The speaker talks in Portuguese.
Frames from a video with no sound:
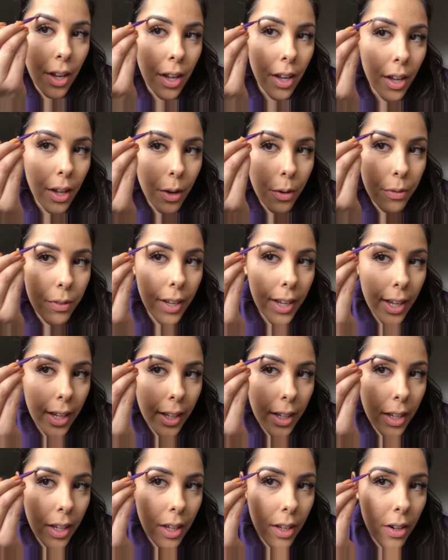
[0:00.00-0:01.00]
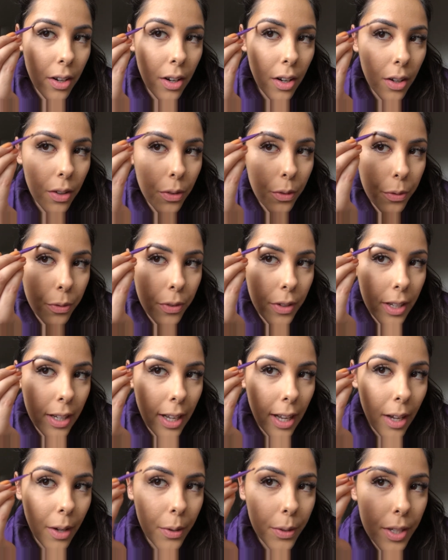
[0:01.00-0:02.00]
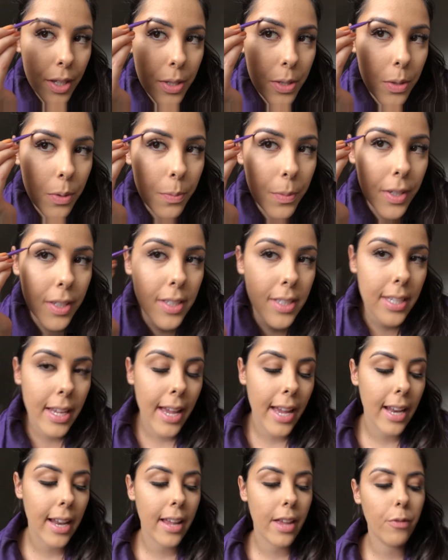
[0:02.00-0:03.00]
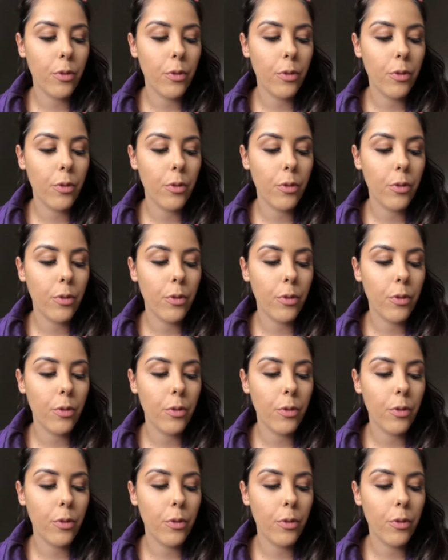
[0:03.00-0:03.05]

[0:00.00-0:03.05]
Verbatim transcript: eu venho aqui, ó, no final da sobrancelha